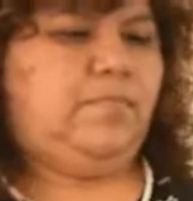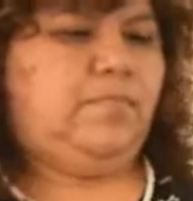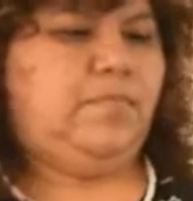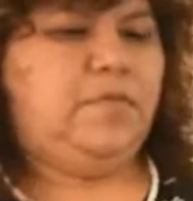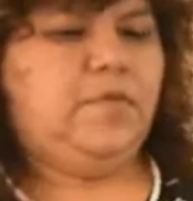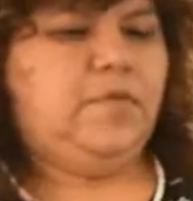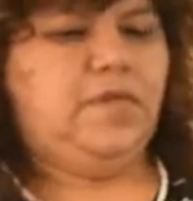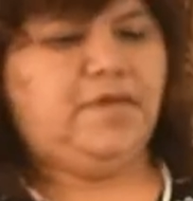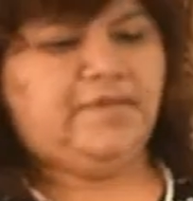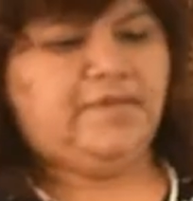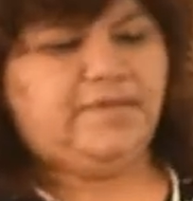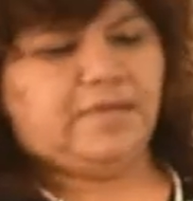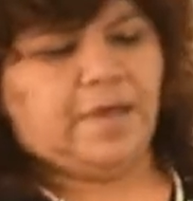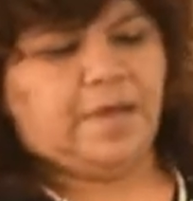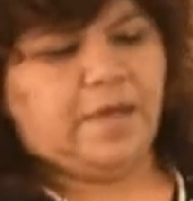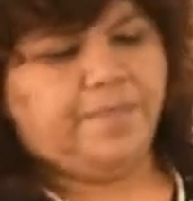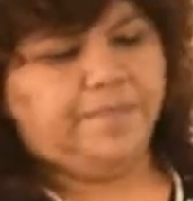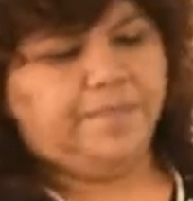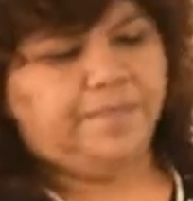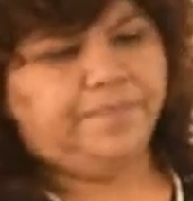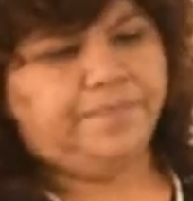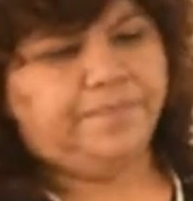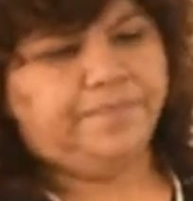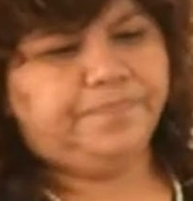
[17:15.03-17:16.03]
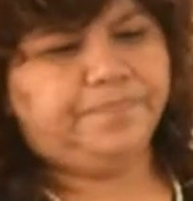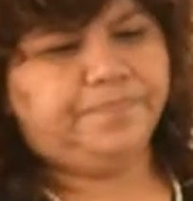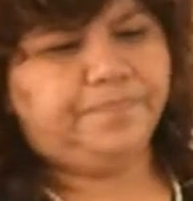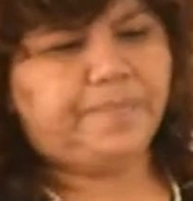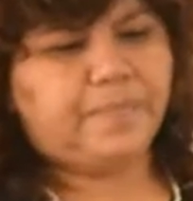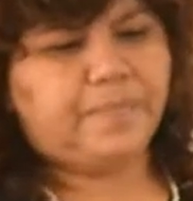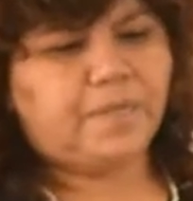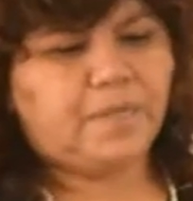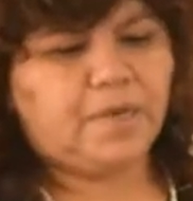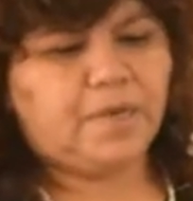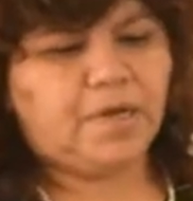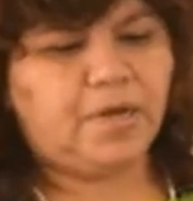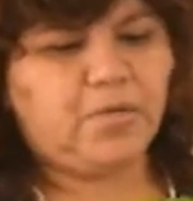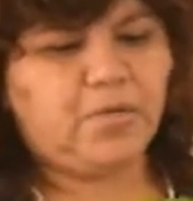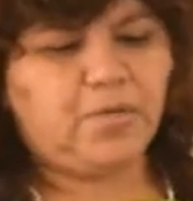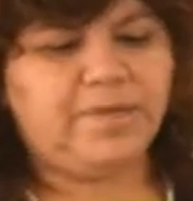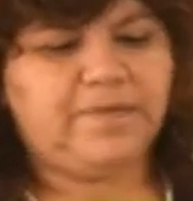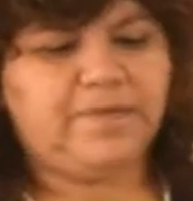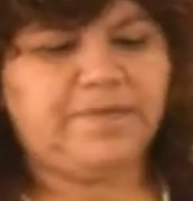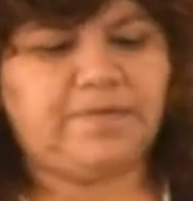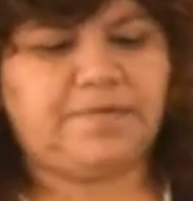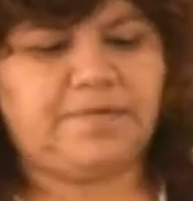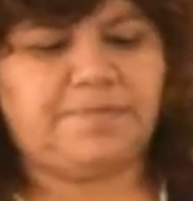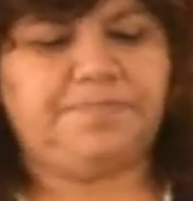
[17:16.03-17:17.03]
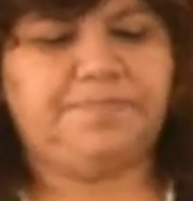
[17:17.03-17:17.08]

Ya está. Ahora sí.